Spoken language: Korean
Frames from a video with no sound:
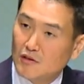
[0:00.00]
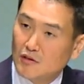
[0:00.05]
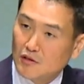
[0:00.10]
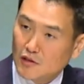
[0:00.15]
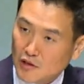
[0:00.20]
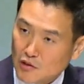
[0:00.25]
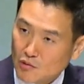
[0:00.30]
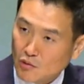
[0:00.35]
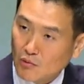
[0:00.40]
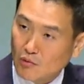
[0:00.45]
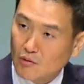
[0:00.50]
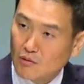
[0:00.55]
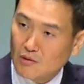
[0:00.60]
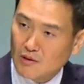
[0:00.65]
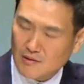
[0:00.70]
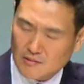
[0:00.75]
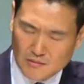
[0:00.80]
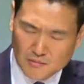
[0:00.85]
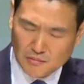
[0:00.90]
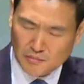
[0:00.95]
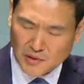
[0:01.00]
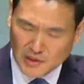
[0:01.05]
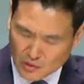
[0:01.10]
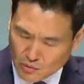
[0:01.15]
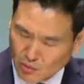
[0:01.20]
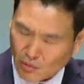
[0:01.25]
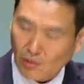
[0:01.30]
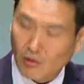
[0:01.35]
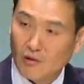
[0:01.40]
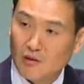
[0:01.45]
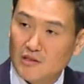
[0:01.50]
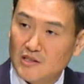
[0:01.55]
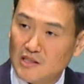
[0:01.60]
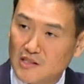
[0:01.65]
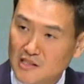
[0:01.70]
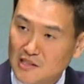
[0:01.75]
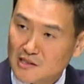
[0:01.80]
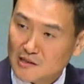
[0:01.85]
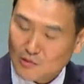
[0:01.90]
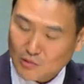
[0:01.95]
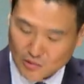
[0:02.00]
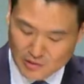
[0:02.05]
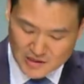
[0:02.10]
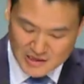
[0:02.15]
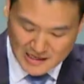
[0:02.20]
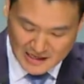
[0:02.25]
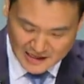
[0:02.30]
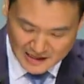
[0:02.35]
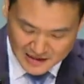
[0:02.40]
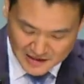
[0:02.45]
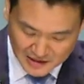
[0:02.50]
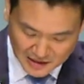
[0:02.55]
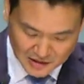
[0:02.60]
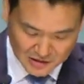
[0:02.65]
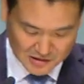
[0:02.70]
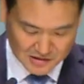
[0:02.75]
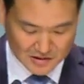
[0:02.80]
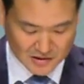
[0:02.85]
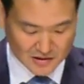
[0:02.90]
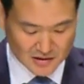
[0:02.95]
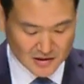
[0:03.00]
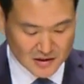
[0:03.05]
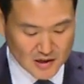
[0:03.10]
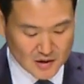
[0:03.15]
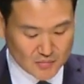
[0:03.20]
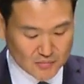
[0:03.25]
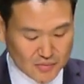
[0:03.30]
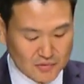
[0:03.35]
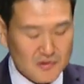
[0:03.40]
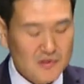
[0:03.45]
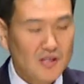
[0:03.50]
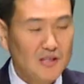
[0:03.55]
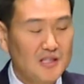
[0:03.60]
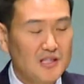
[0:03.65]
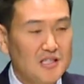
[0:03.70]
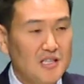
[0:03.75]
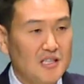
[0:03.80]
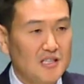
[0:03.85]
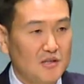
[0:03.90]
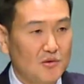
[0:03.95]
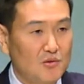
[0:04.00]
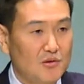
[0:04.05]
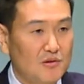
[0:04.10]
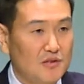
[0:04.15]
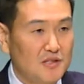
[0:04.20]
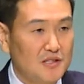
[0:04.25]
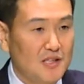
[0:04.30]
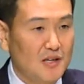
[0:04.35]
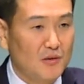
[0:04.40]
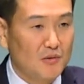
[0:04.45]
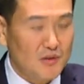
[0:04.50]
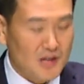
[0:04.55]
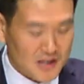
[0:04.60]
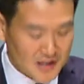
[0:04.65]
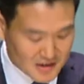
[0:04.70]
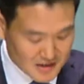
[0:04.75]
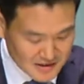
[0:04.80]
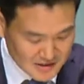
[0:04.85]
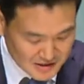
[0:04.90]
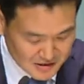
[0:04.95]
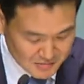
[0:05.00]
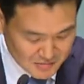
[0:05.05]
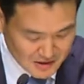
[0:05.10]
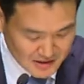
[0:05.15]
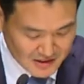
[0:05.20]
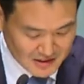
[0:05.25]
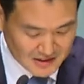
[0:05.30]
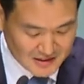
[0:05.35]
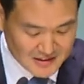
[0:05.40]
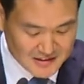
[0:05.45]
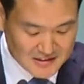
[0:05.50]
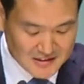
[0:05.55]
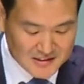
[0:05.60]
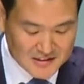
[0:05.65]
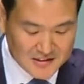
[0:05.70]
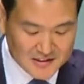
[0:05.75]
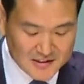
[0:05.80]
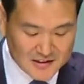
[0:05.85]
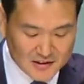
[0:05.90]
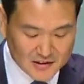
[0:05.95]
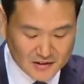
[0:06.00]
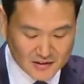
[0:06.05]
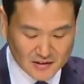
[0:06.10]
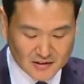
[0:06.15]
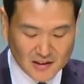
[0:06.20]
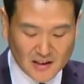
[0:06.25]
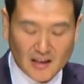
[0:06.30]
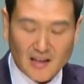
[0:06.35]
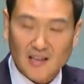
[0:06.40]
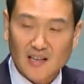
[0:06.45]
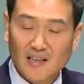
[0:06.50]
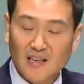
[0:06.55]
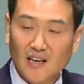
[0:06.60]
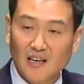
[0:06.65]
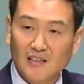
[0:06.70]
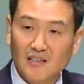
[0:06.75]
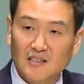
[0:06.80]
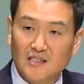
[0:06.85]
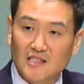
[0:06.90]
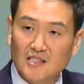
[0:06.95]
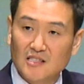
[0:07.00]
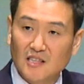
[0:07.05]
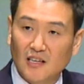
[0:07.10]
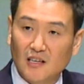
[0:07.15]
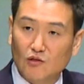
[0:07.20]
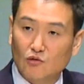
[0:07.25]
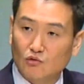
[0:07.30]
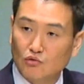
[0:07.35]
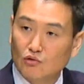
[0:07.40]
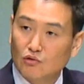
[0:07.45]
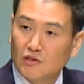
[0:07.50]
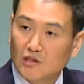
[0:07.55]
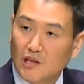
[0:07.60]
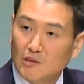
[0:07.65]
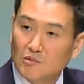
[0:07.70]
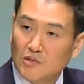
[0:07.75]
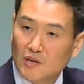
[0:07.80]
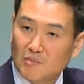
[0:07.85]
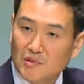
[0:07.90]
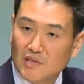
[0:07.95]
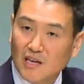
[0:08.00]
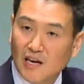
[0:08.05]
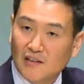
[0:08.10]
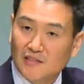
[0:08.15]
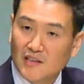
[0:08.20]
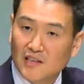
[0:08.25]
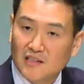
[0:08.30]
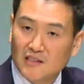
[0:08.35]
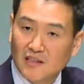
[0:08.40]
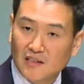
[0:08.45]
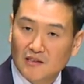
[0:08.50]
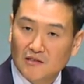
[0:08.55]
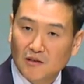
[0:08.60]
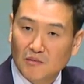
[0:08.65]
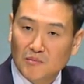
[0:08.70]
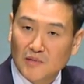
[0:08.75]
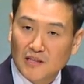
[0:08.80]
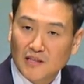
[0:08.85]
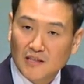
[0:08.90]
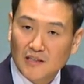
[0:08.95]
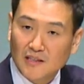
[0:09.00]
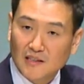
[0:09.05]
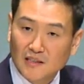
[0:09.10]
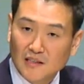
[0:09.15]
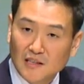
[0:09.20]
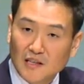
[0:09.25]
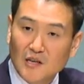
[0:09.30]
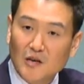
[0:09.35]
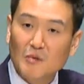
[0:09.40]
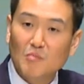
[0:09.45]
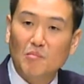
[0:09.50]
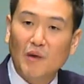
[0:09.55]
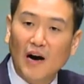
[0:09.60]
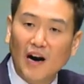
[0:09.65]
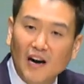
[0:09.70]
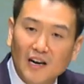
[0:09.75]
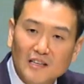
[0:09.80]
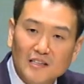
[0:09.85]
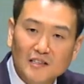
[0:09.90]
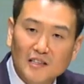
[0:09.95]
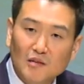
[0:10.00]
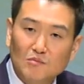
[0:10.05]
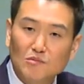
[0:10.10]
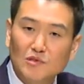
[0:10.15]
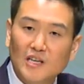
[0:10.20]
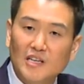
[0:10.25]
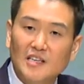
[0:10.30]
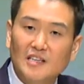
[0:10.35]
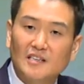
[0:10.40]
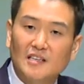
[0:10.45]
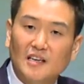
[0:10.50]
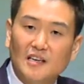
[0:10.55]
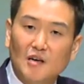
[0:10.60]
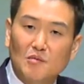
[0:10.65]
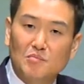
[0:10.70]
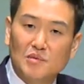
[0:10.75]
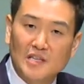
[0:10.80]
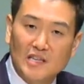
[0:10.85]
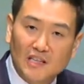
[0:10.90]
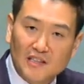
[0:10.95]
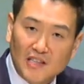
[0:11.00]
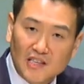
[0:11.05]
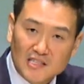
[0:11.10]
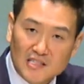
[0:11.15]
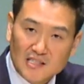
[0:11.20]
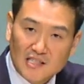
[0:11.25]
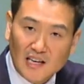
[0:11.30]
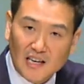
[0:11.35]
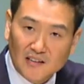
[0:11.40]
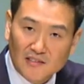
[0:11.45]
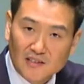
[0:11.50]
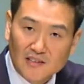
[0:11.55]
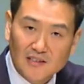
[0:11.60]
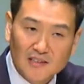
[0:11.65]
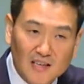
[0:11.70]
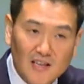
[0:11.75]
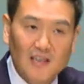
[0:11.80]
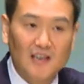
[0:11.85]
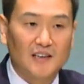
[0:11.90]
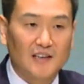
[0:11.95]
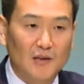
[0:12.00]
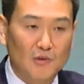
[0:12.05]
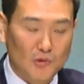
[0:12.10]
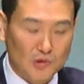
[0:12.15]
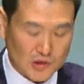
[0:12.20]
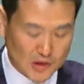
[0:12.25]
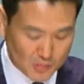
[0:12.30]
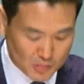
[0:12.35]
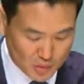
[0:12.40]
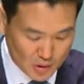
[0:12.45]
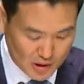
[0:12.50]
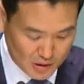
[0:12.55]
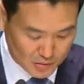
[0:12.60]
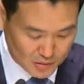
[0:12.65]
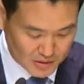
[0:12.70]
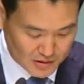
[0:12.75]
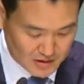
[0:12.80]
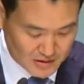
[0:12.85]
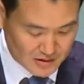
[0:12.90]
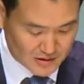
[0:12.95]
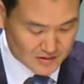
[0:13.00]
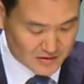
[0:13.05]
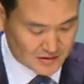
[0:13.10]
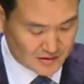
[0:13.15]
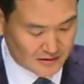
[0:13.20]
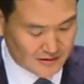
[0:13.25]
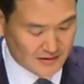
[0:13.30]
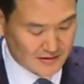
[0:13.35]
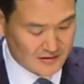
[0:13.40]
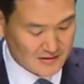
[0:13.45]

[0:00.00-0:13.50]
이도, 비도, 이슬도 잘 내려서 풍년이 찾아올 것이라고 얘기를 했습니다. 그런데 엘리야는 이제 누구 때문에 비가 안 내린다는 겁니까? 바알 때문에 이 땅에 비가 내리지 않는다라고 선포하고 있는 거예요.